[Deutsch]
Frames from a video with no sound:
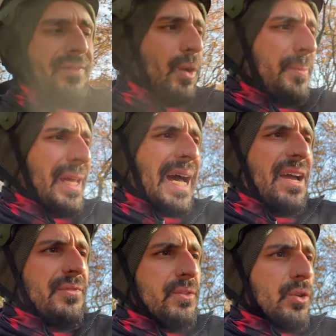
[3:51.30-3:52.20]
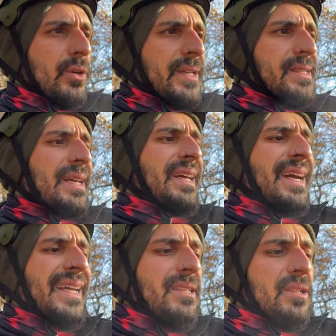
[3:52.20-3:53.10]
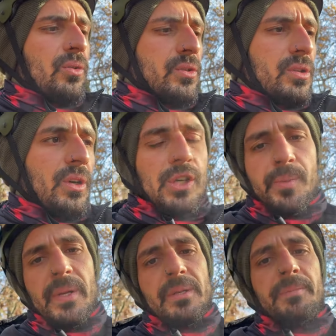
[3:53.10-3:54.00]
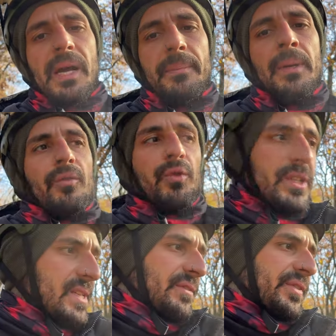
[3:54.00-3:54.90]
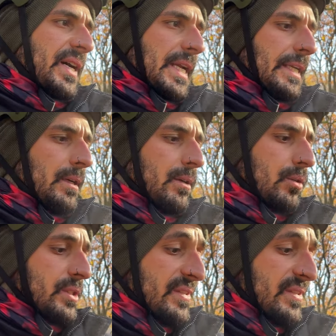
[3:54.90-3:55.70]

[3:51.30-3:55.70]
Warum der Reifendruck jetzt eine richtig große Rolle spielt beim Wurzelnfahren. Und